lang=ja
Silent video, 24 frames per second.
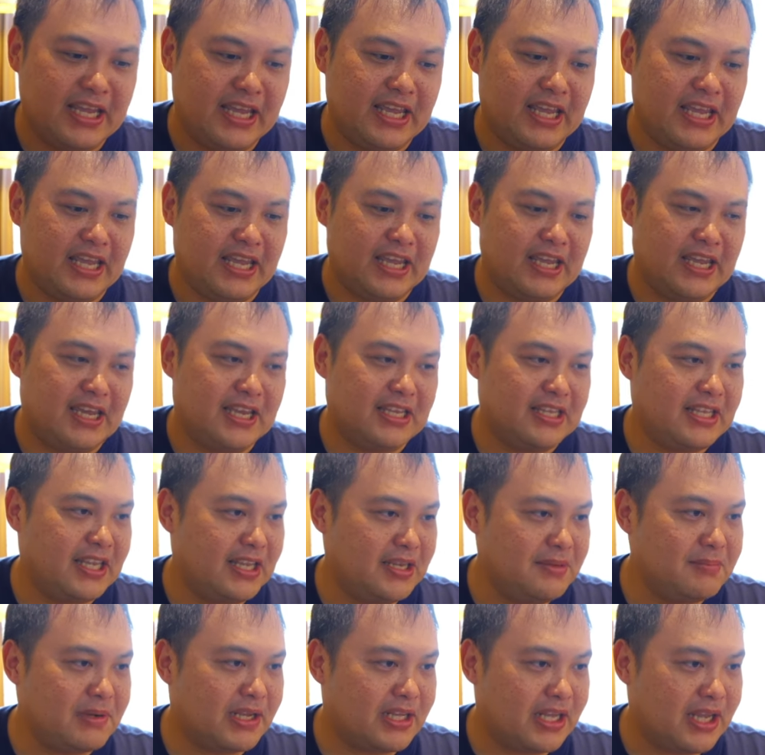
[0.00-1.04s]
えー、
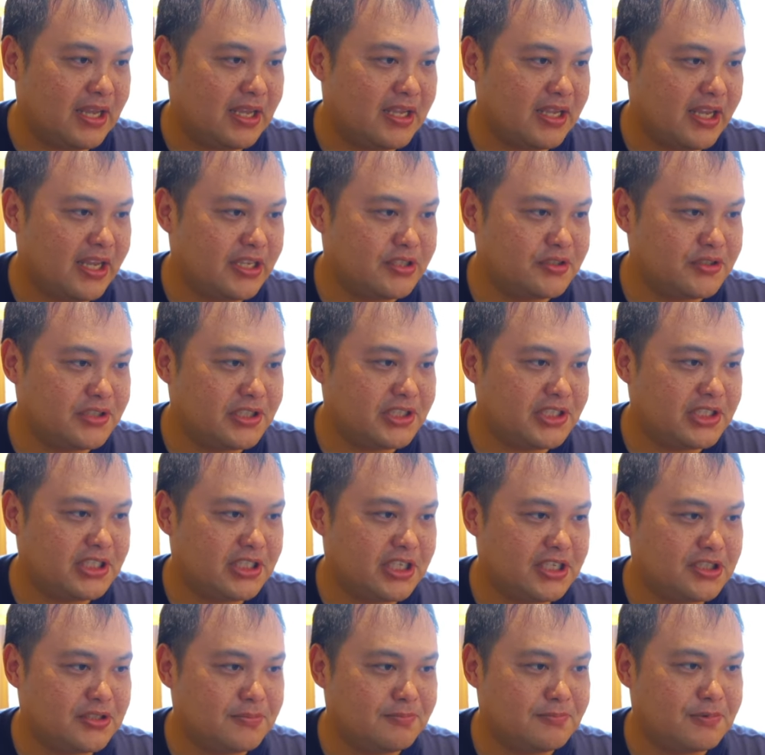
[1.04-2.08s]
で、今ね、11時
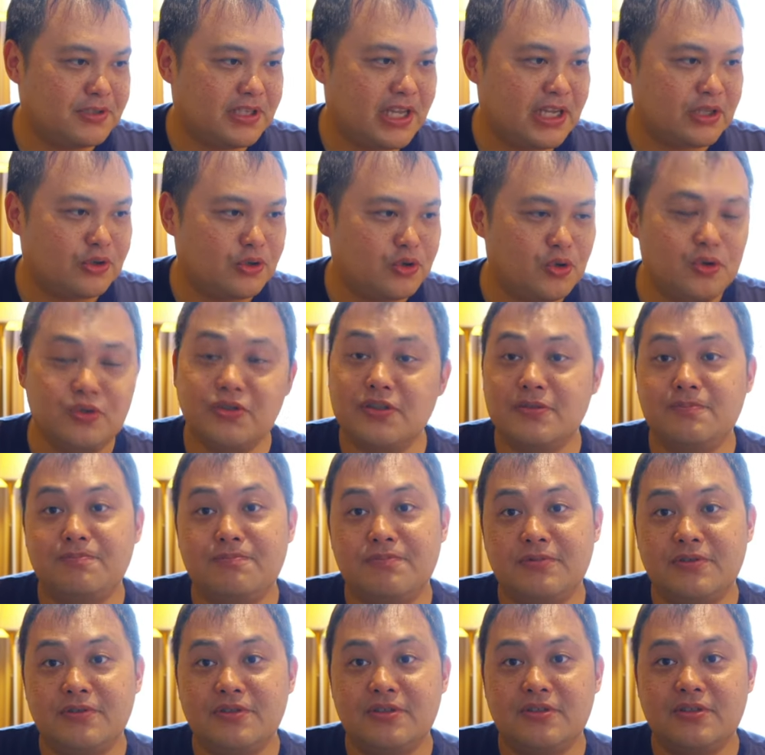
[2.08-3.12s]
20分で、あと40
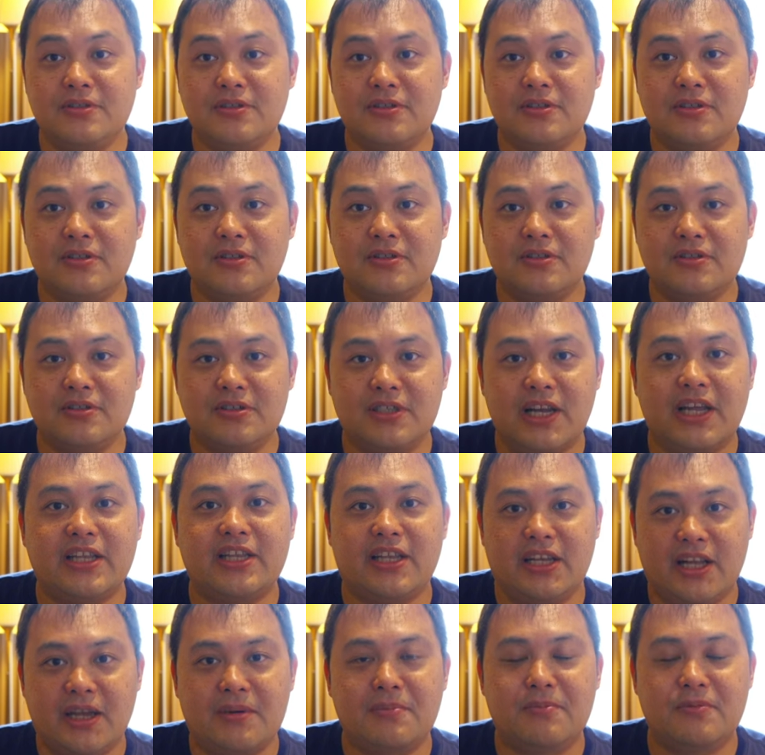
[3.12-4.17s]
分ぐらい
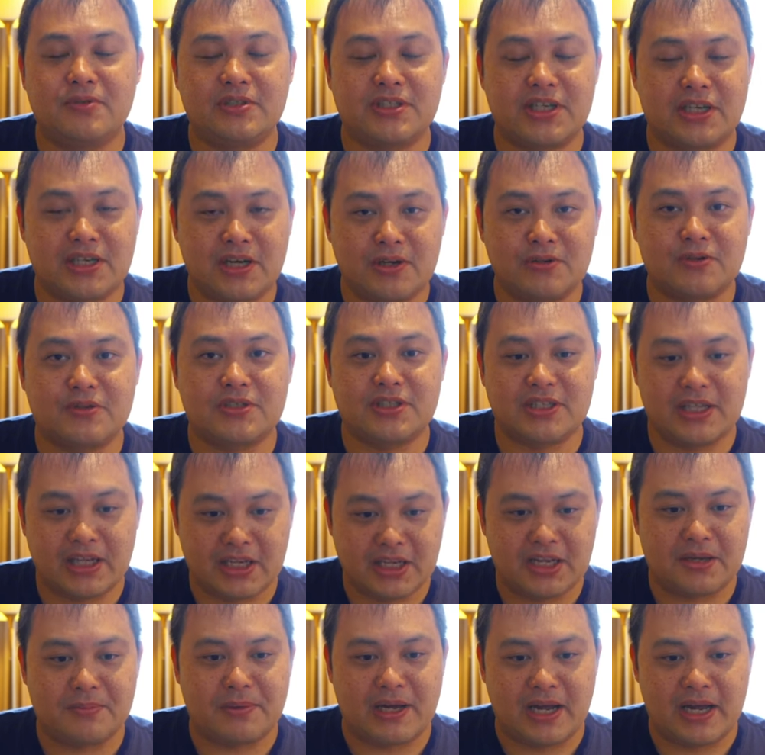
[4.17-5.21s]
でね、もうチェックアウトしな
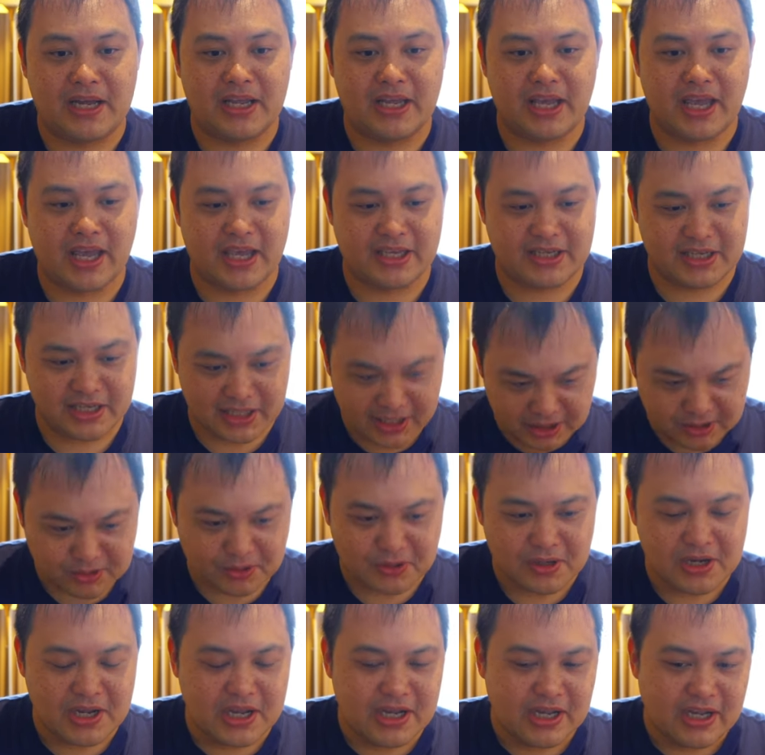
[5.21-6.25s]
ければいけないと